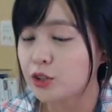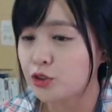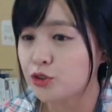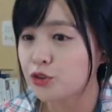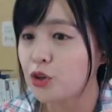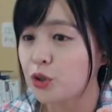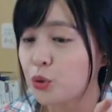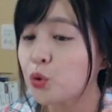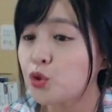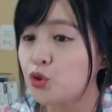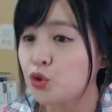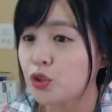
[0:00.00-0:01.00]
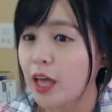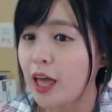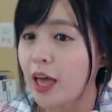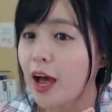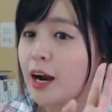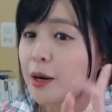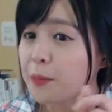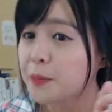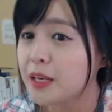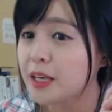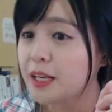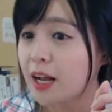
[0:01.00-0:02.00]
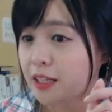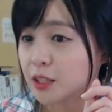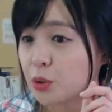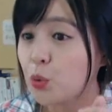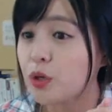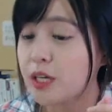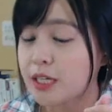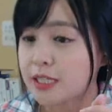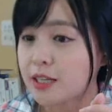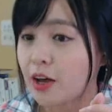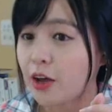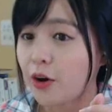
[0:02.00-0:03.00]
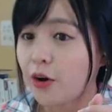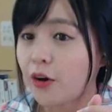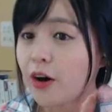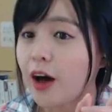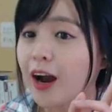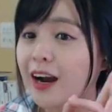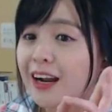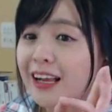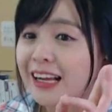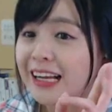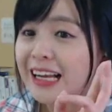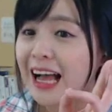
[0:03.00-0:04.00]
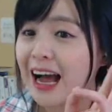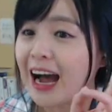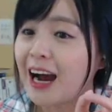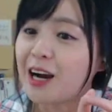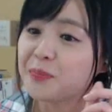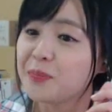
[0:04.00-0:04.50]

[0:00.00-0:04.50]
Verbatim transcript: 중국어 욕 중에 알 b 라는 욕이 있어요. 알 r